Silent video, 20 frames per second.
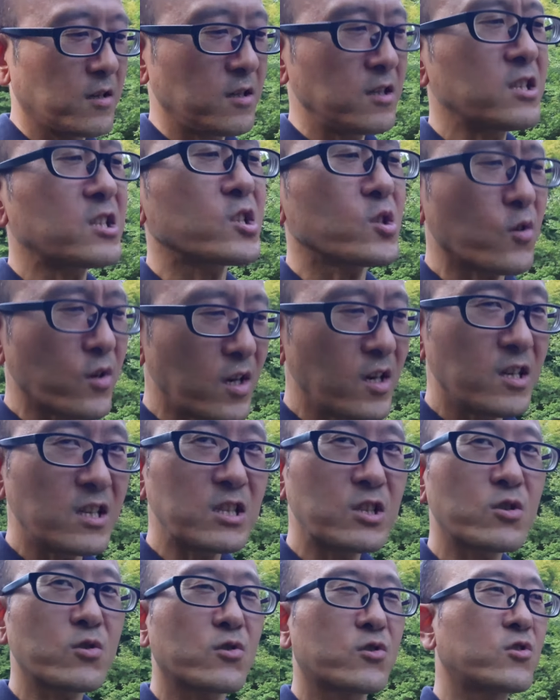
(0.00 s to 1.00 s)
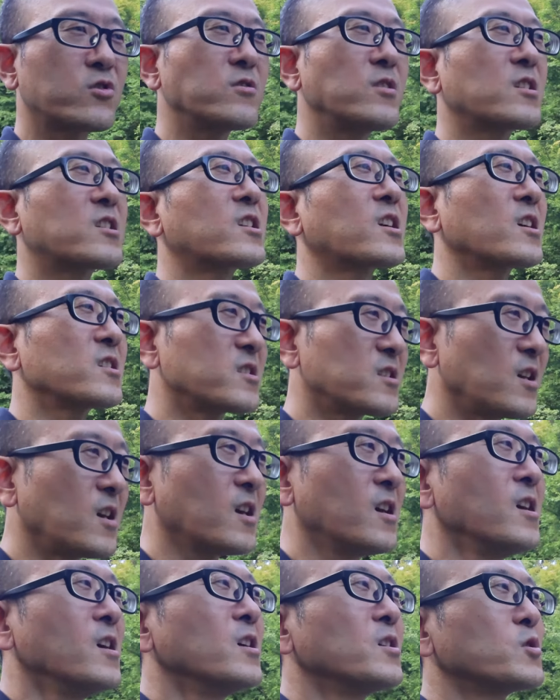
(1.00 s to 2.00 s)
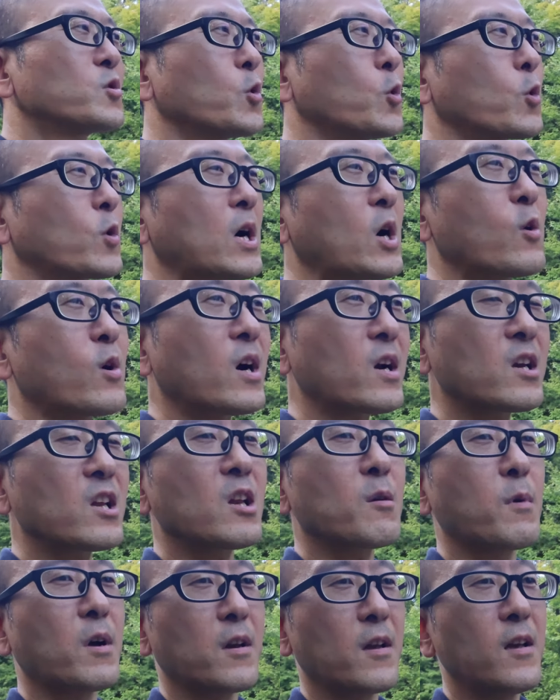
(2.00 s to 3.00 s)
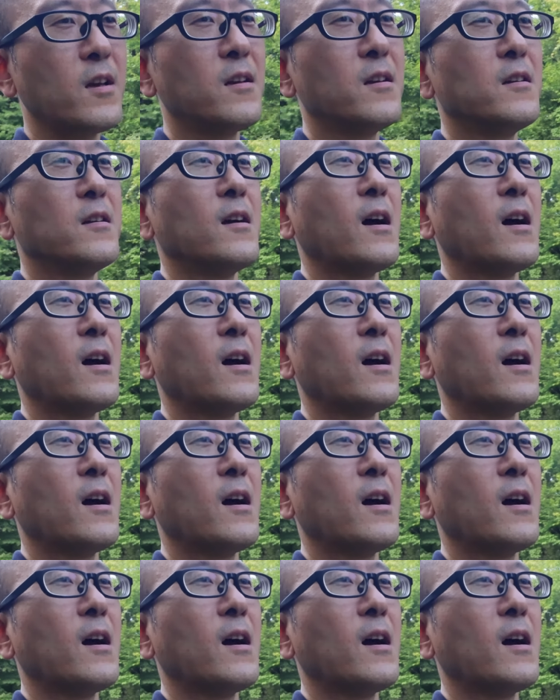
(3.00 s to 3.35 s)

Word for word: 一応ね、一応収益化して動画を上げればね、